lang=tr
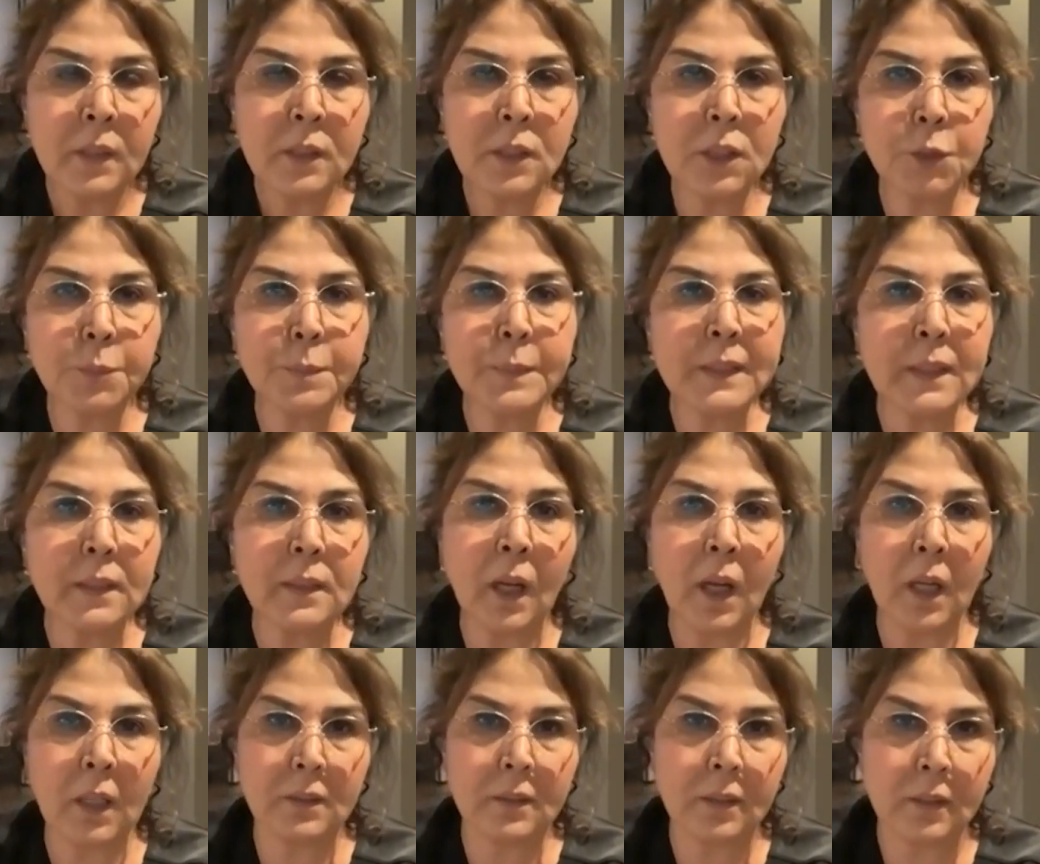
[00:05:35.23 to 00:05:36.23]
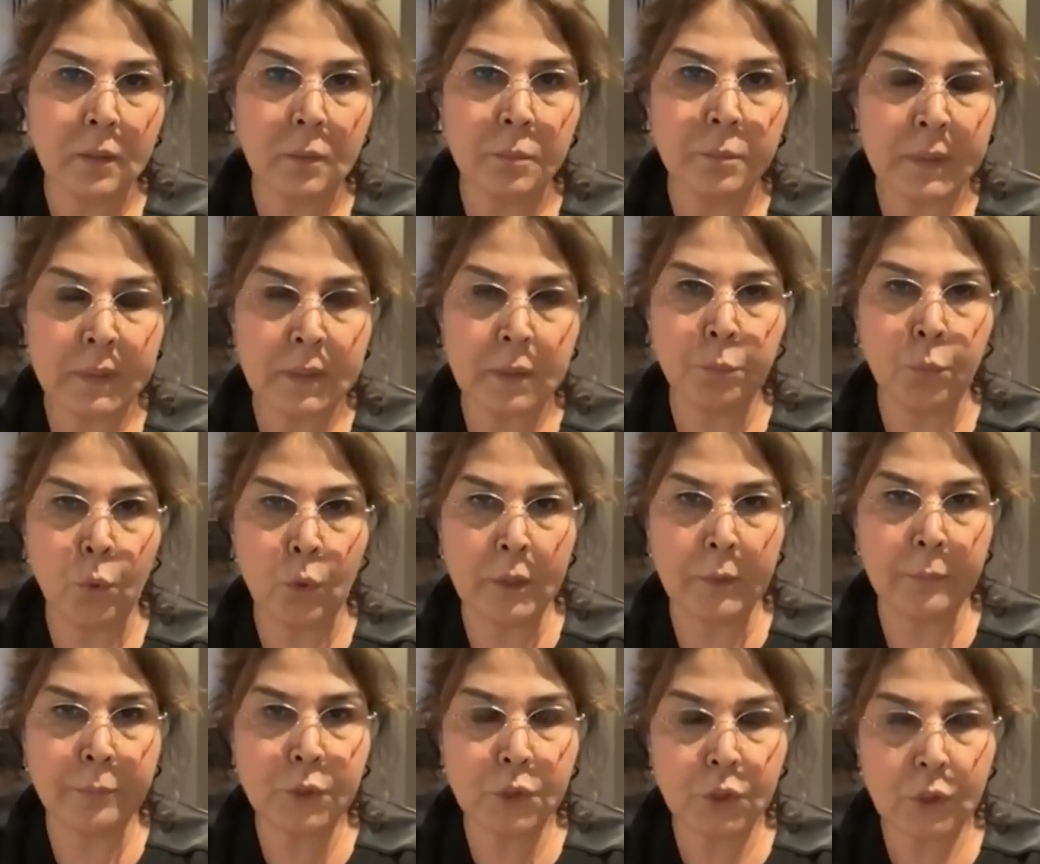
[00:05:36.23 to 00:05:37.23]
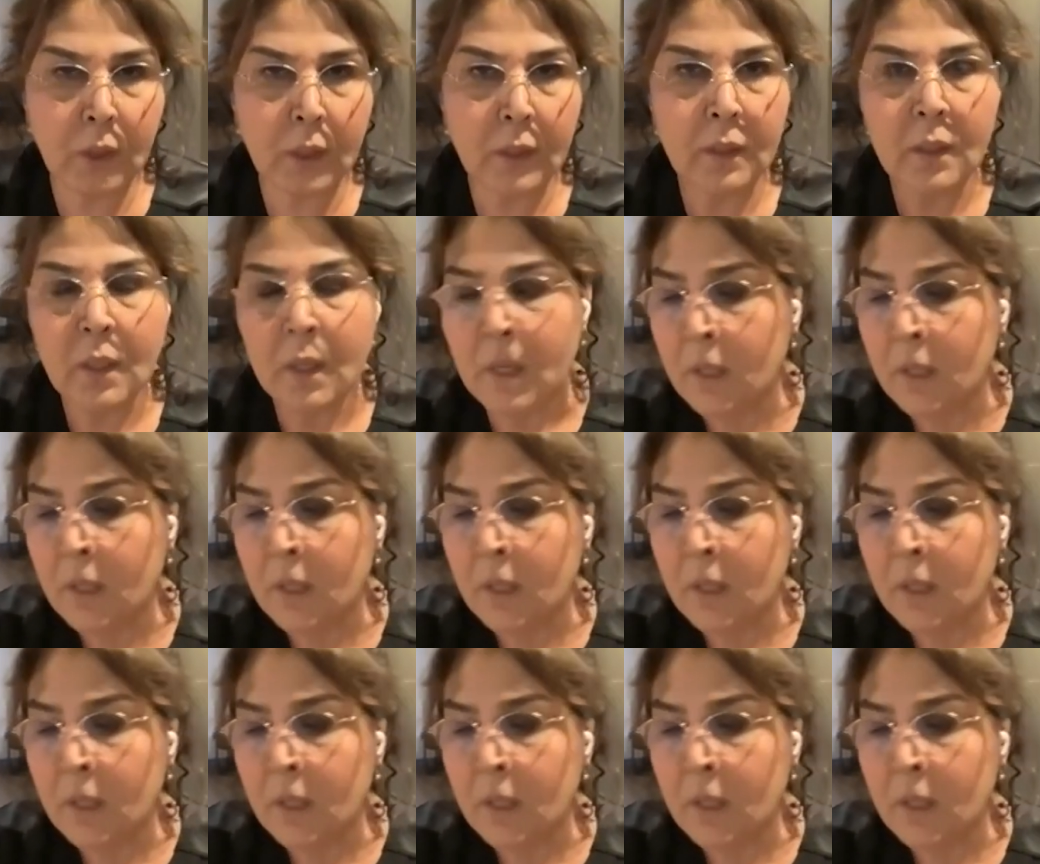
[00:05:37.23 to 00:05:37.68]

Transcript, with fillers: Hiç bize de aktarılmadı böyle bir şey.